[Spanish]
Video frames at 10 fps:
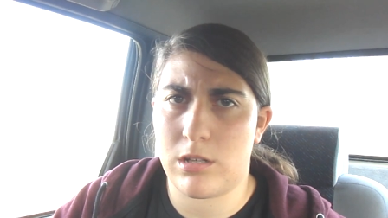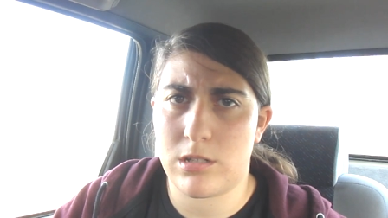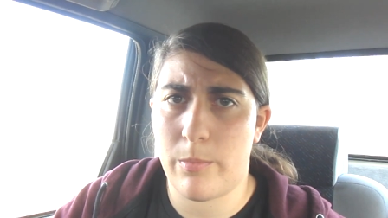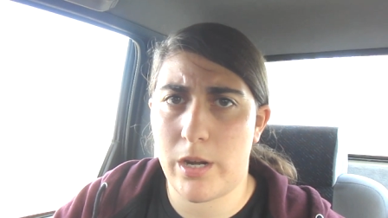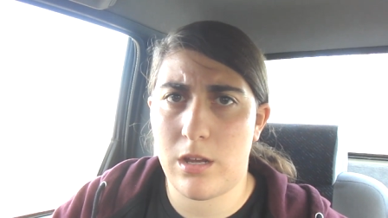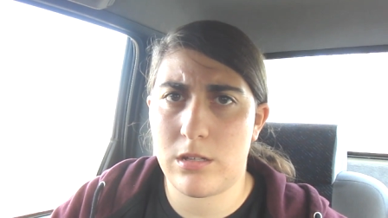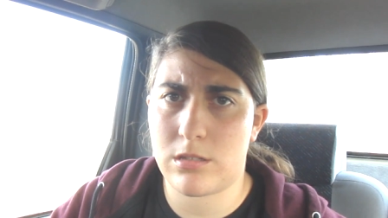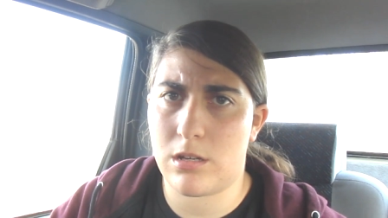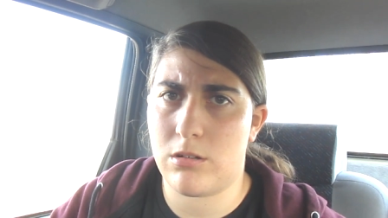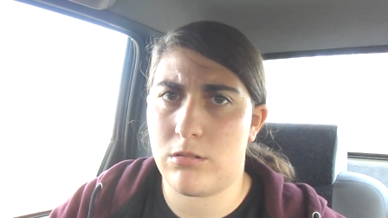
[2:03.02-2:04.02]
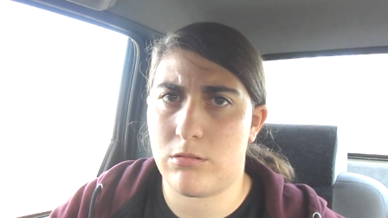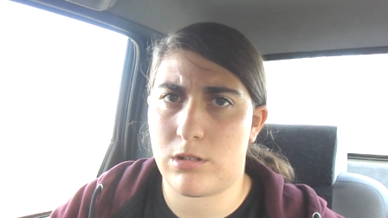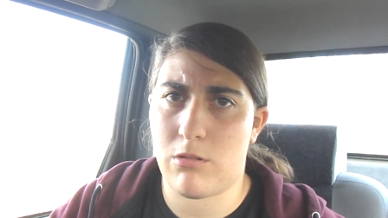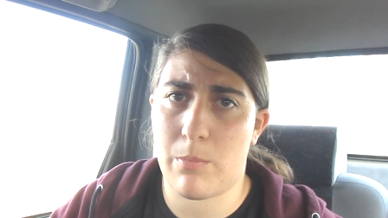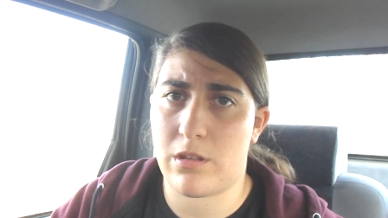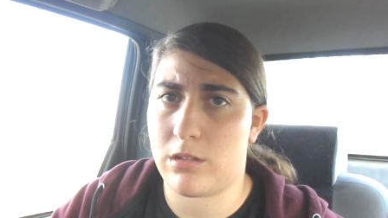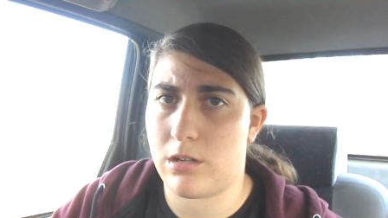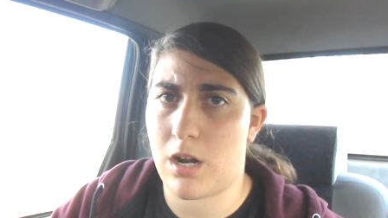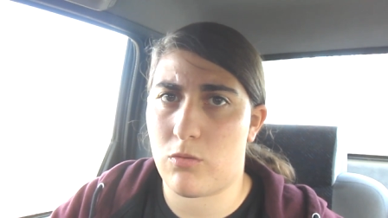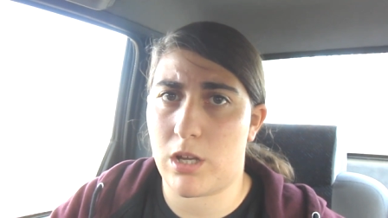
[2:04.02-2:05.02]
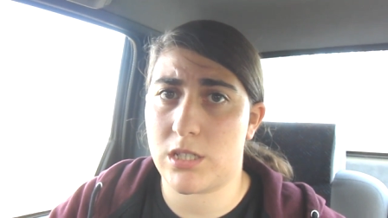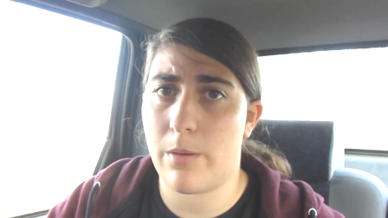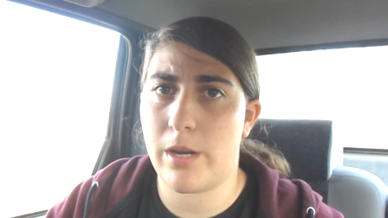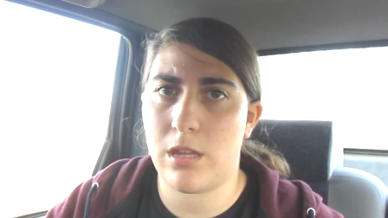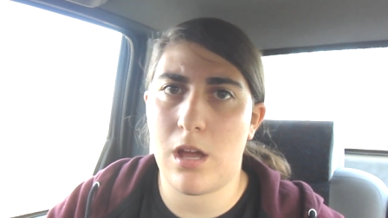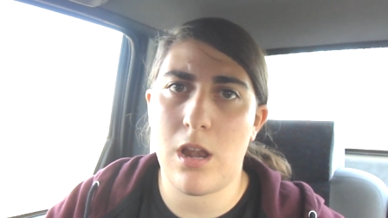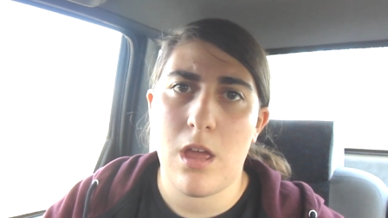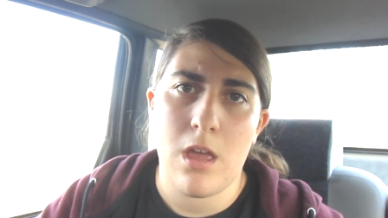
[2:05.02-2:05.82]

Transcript: exámenes, tengo, o sea, voy a empezar a tener algún examen y tal.